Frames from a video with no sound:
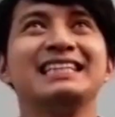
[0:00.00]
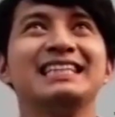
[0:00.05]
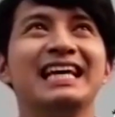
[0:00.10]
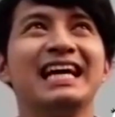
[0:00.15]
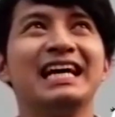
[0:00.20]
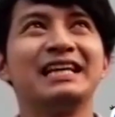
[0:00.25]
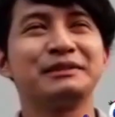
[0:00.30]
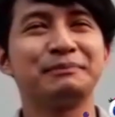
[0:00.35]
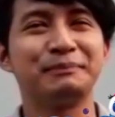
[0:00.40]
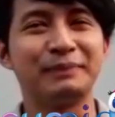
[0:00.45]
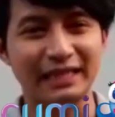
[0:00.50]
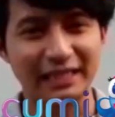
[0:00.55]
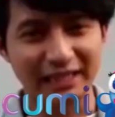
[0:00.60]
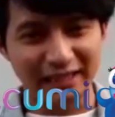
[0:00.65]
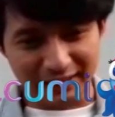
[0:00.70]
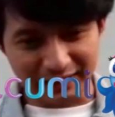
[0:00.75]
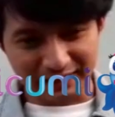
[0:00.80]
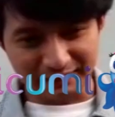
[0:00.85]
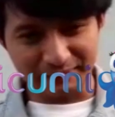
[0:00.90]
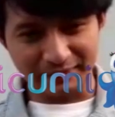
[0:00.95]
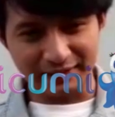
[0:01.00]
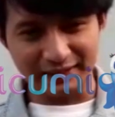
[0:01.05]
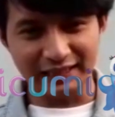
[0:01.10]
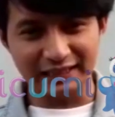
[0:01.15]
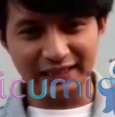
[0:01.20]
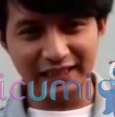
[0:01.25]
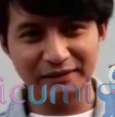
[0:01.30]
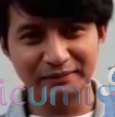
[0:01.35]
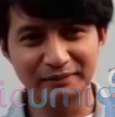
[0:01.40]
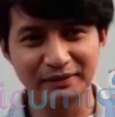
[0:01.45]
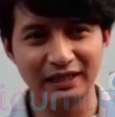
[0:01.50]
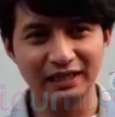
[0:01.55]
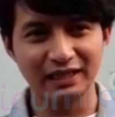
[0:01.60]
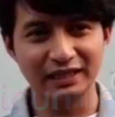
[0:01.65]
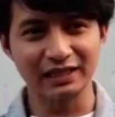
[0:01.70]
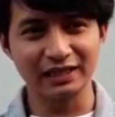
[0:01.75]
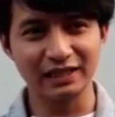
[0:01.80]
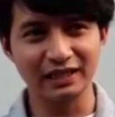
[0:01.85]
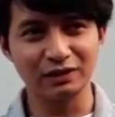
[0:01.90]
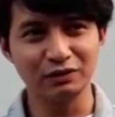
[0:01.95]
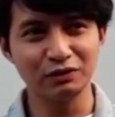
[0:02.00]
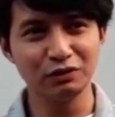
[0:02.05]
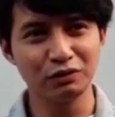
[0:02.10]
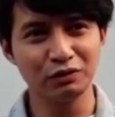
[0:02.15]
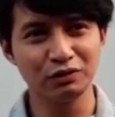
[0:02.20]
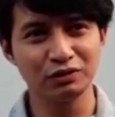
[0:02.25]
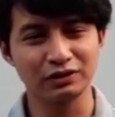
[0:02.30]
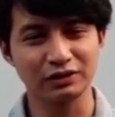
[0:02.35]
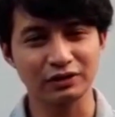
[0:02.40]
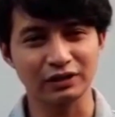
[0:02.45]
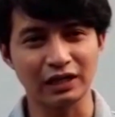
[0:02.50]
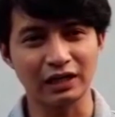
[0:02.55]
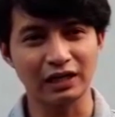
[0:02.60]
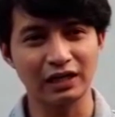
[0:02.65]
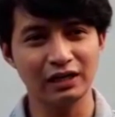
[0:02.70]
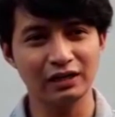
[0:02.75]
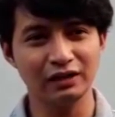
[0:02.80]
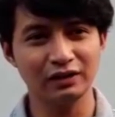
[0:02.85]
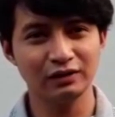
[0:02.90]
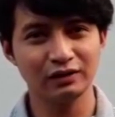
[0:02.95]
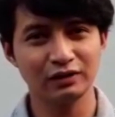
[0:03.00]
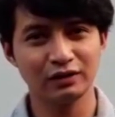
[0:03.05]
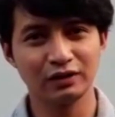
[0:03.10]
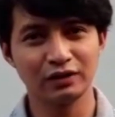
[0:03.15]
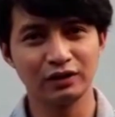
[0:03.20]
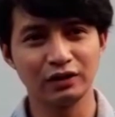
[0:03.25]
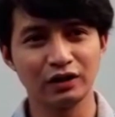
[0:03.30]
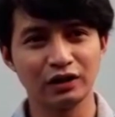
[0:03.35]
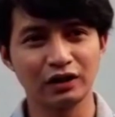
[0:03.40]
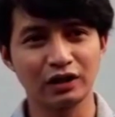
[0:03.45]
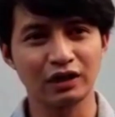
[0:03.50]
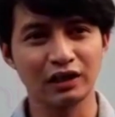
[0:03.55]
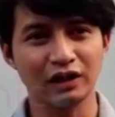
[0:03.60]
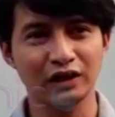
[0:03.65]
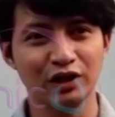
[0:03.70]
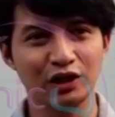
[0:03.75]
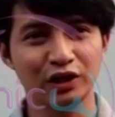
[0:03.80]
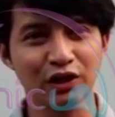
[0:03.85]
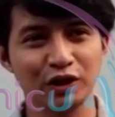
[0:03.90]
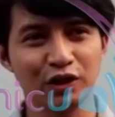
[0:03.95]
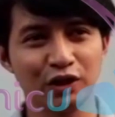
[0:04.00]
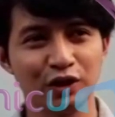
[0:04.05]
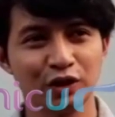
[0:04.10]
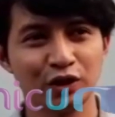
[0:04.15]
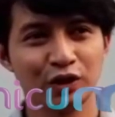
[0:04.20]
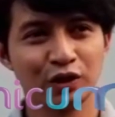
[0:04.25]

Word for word: dia sempat ada pernyataan nih bilang katanya lu sekarang giliran lagi